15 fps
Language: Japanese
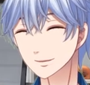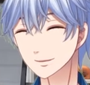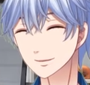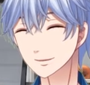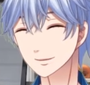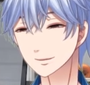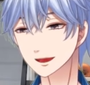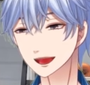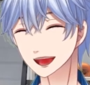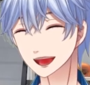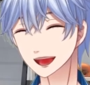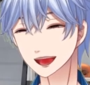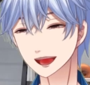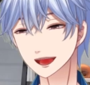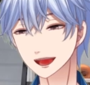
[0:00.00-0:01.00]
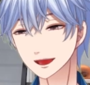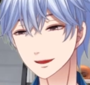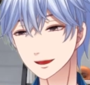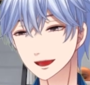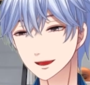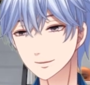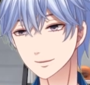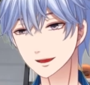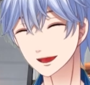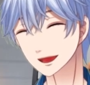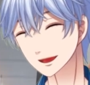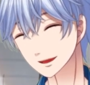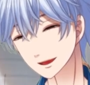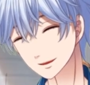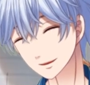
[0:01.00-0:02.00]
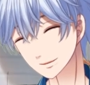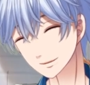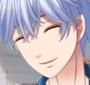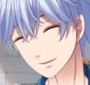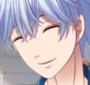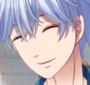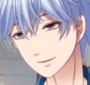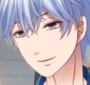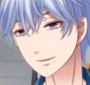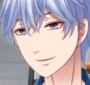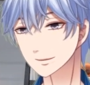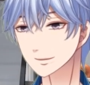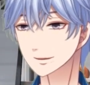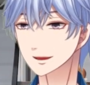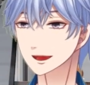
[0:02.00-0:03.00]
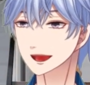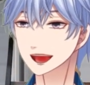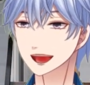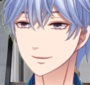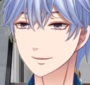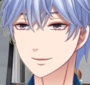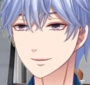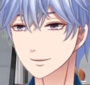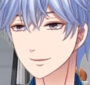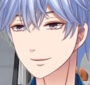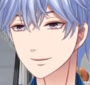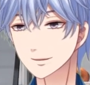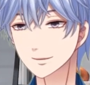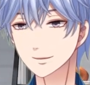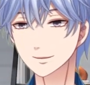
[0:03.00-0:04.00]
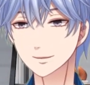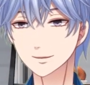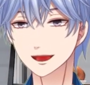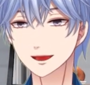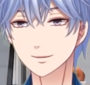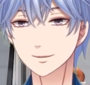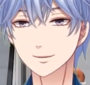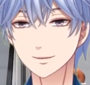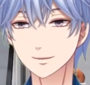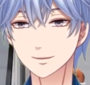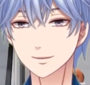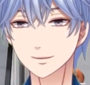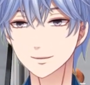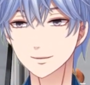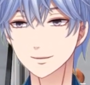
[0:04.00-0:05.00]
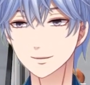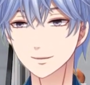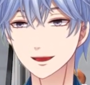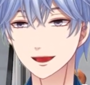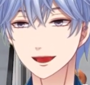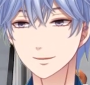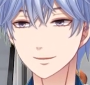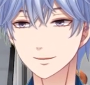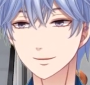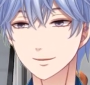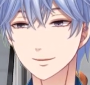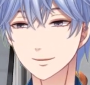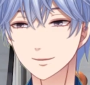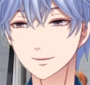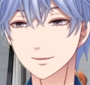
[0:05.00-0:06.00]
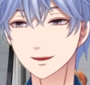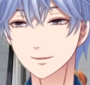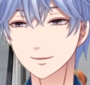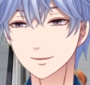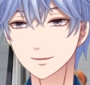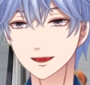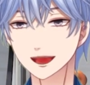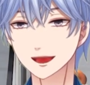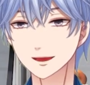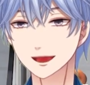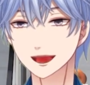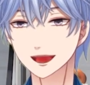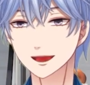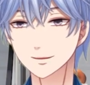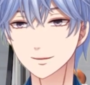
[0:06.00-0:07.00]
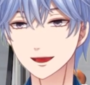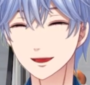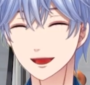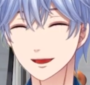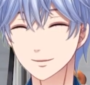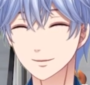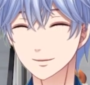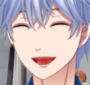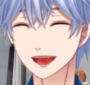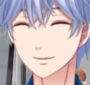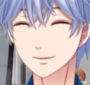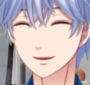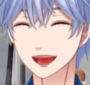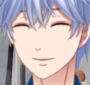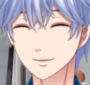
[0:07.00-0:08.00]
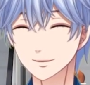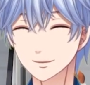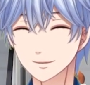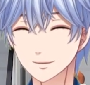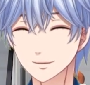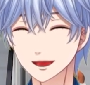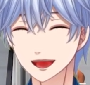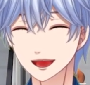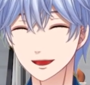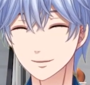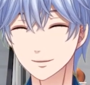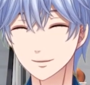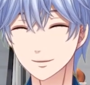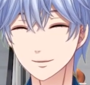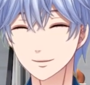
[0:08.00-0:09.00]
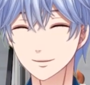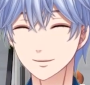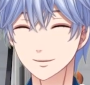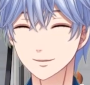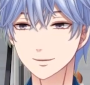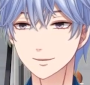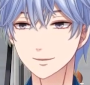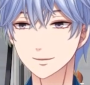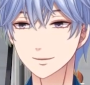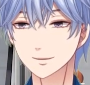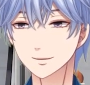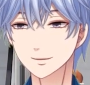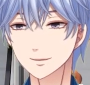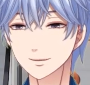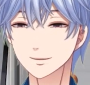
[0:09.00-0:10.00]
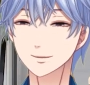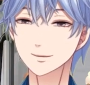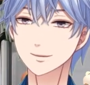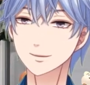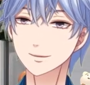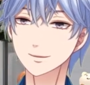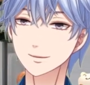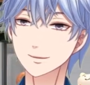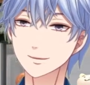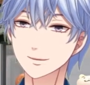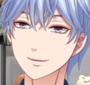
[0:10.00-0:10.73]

ビビる。びっくりします。これだけクオリティ高いパフォーマンスをしてるのかとね、びっくりしました。ぜひね、今後もね、もうこのふたつのグループ、スノーマン さん、Travis